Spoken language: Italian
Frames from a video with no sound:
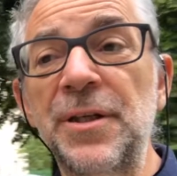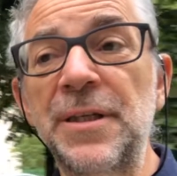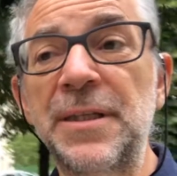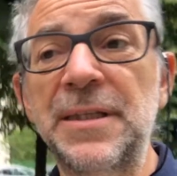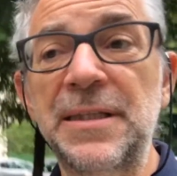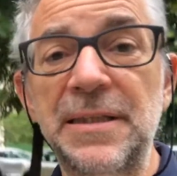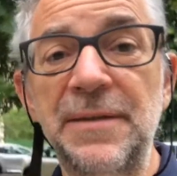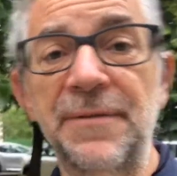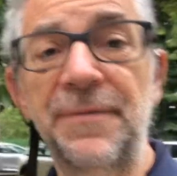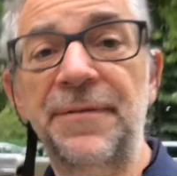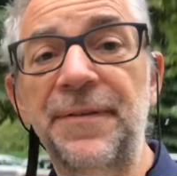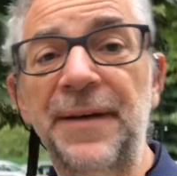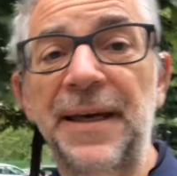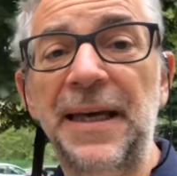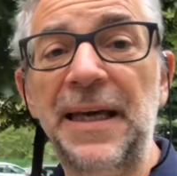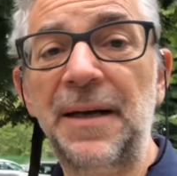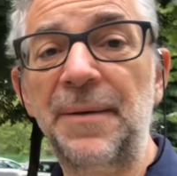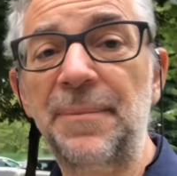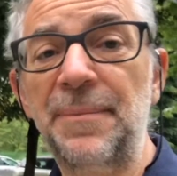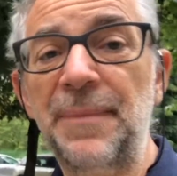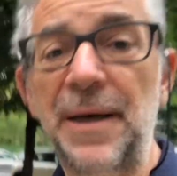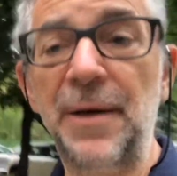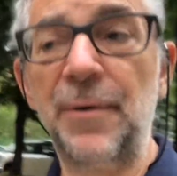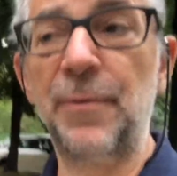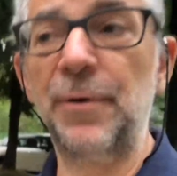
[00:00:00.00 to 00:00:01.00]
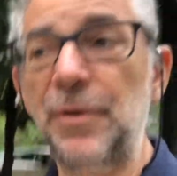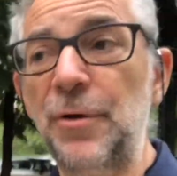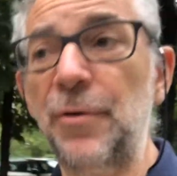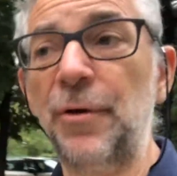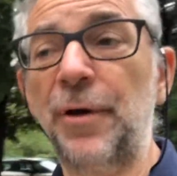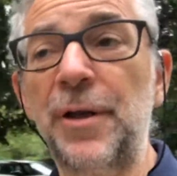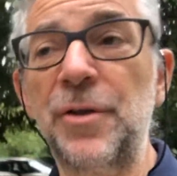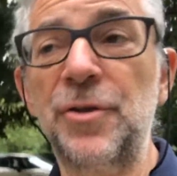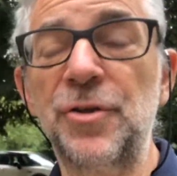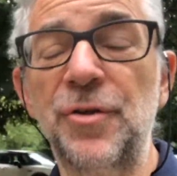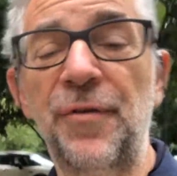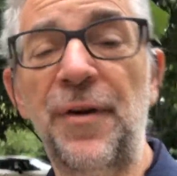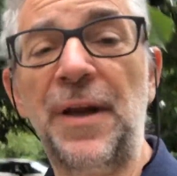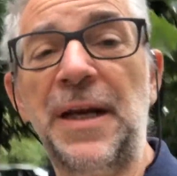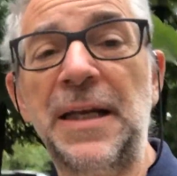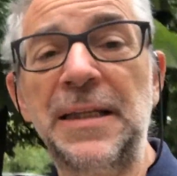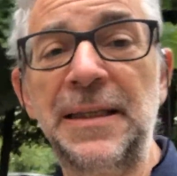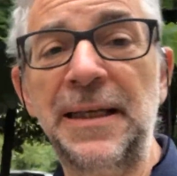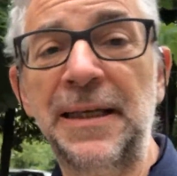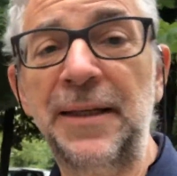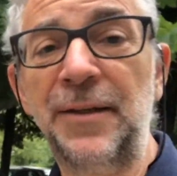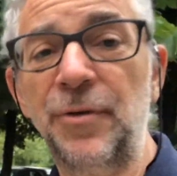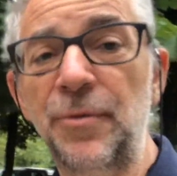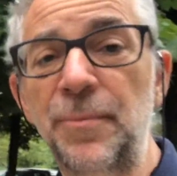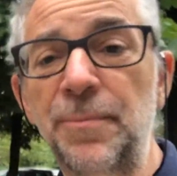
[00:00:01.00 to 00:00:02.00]
si ferma a quello che ci viene
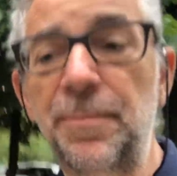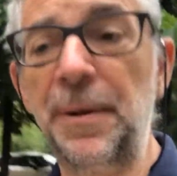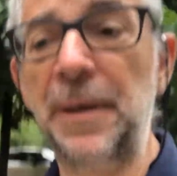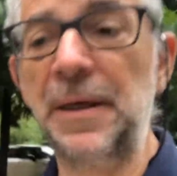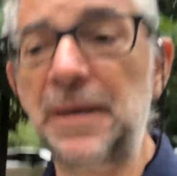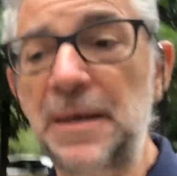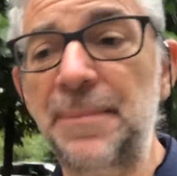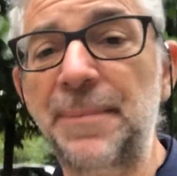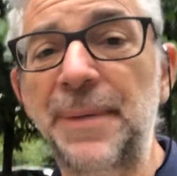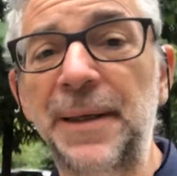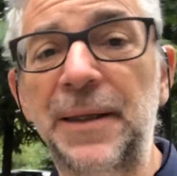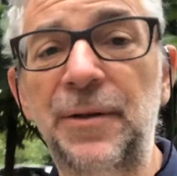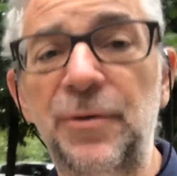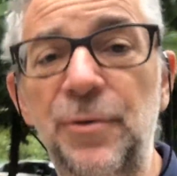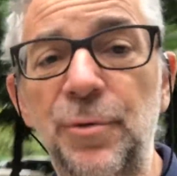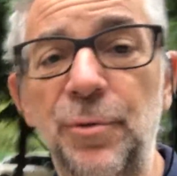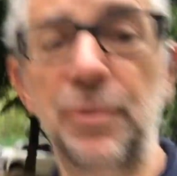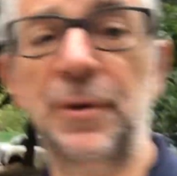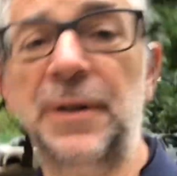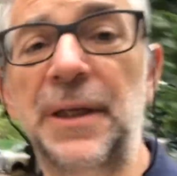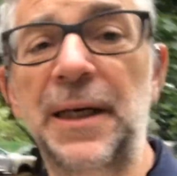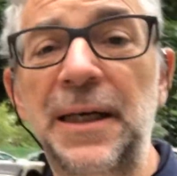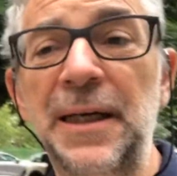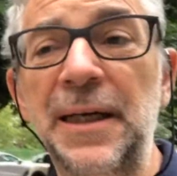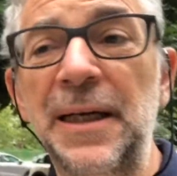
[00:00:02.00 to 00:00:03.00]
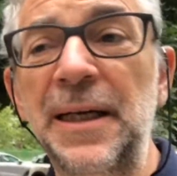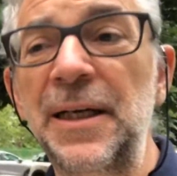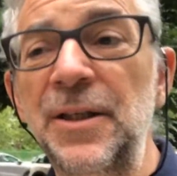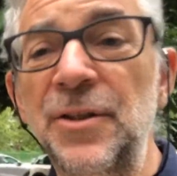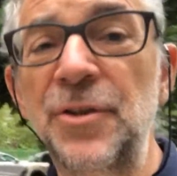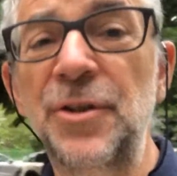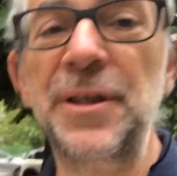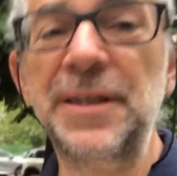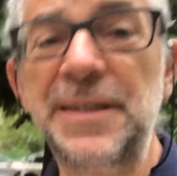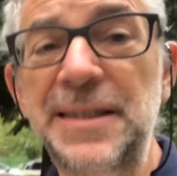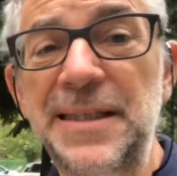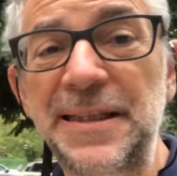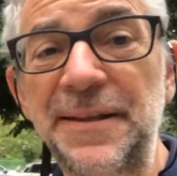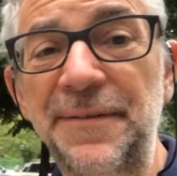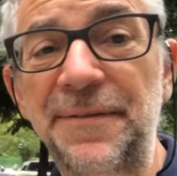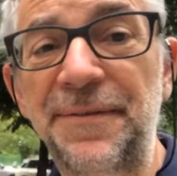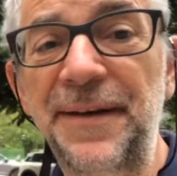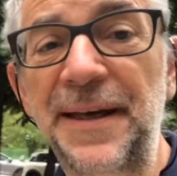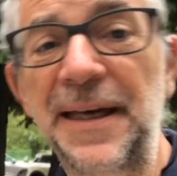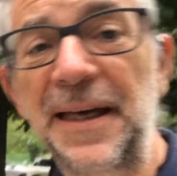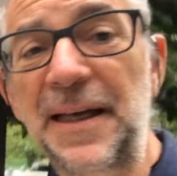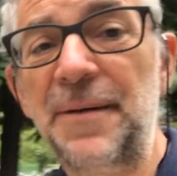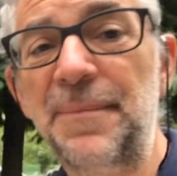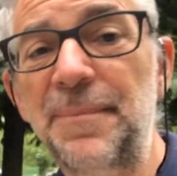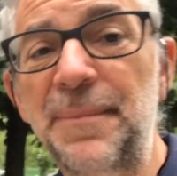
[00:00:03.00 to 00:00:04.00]
detto in prima battuta, ci si
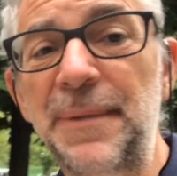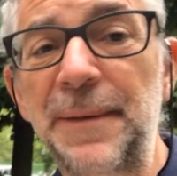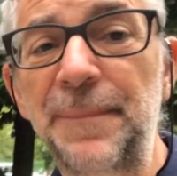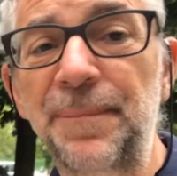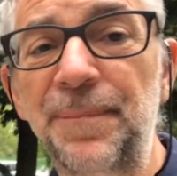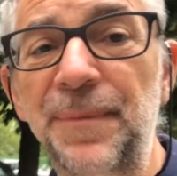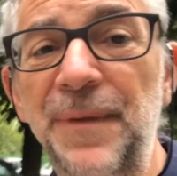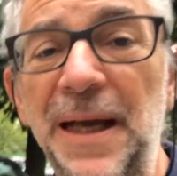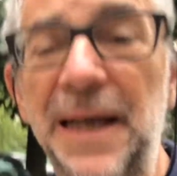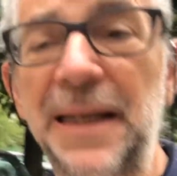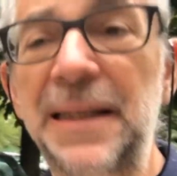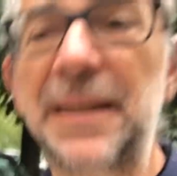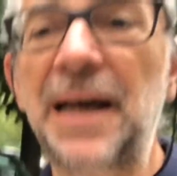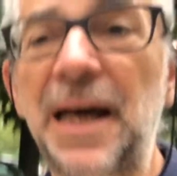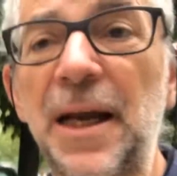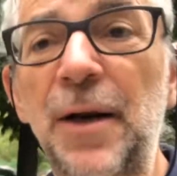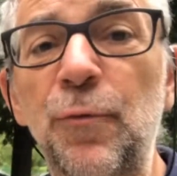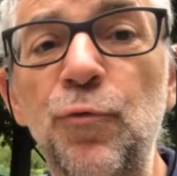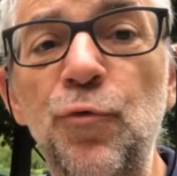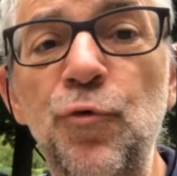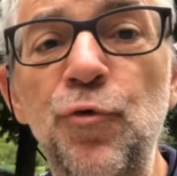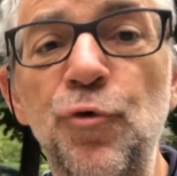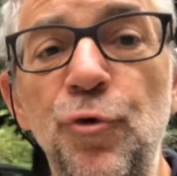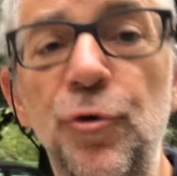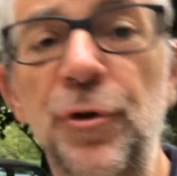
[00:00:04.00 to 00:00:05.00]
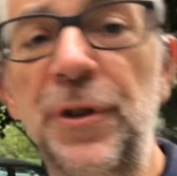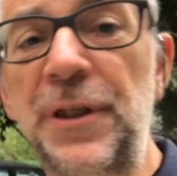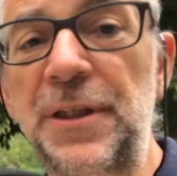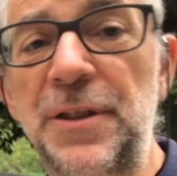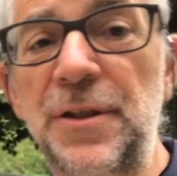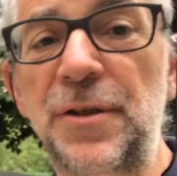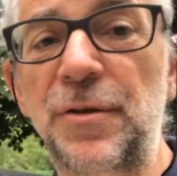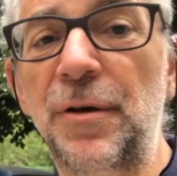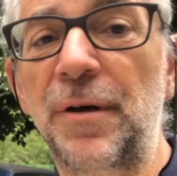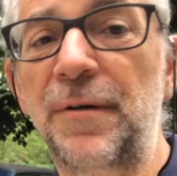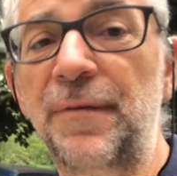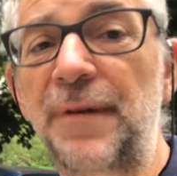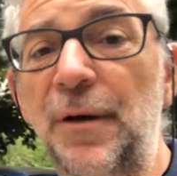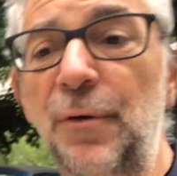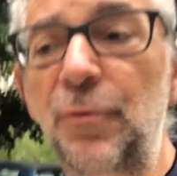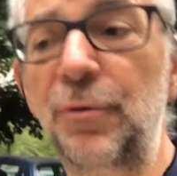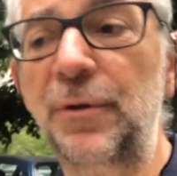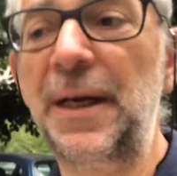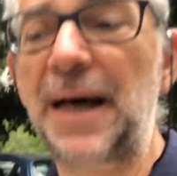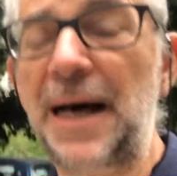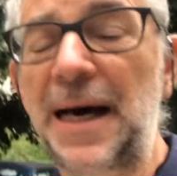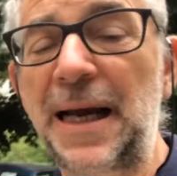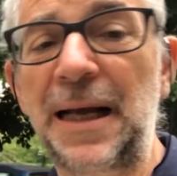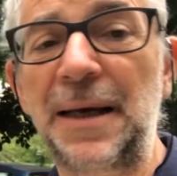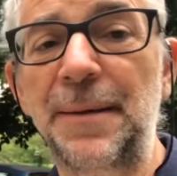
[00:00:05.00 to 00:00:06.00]
ferma a dare un giudizio, a
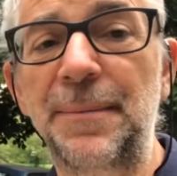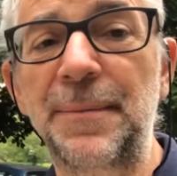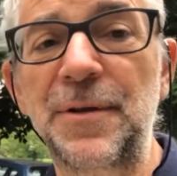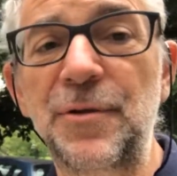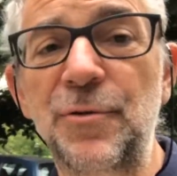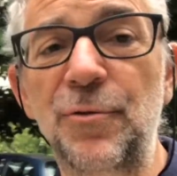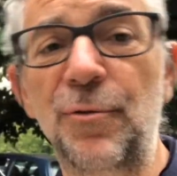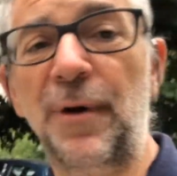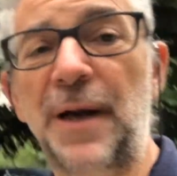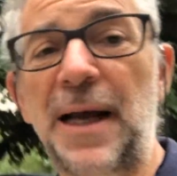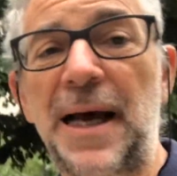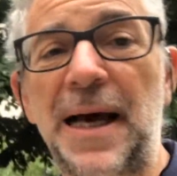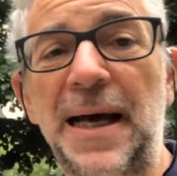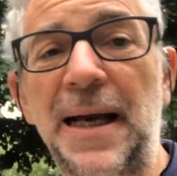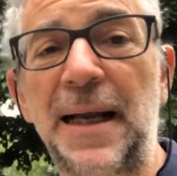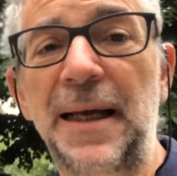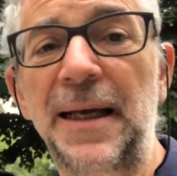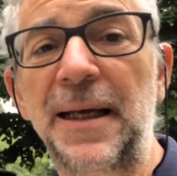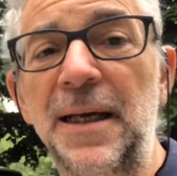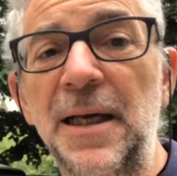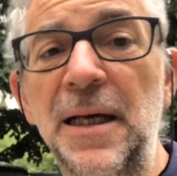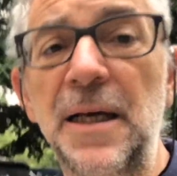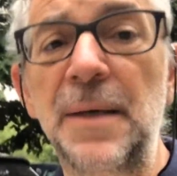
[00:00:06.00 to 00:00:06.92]
valutare, a misurare.